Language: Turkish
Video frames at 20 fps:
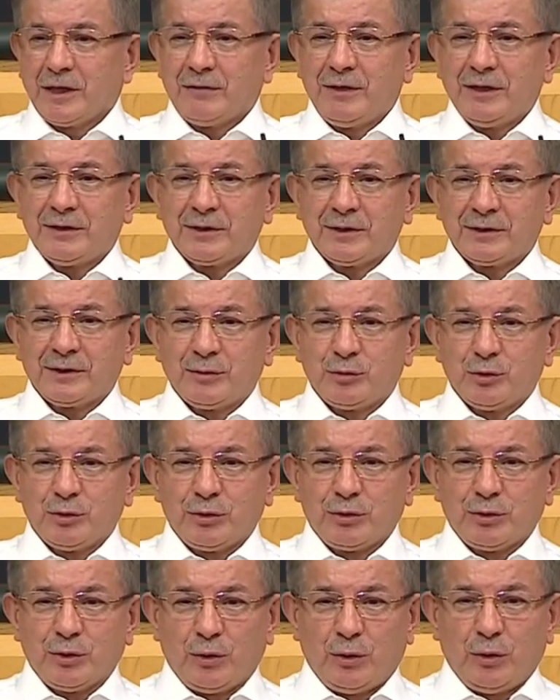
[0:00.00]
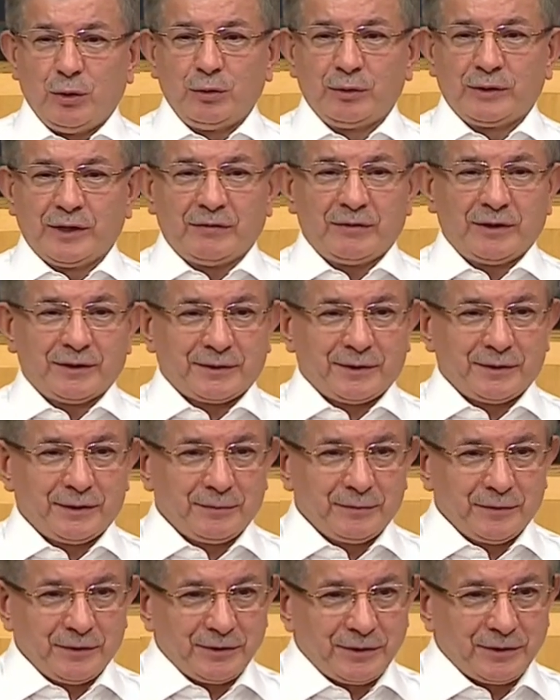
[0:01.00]
Devlet adamı ol devlet
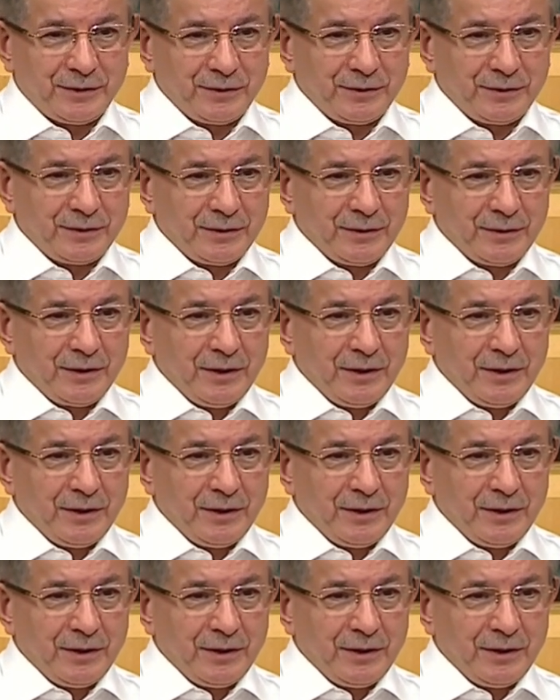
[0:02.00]
adamıdır ki,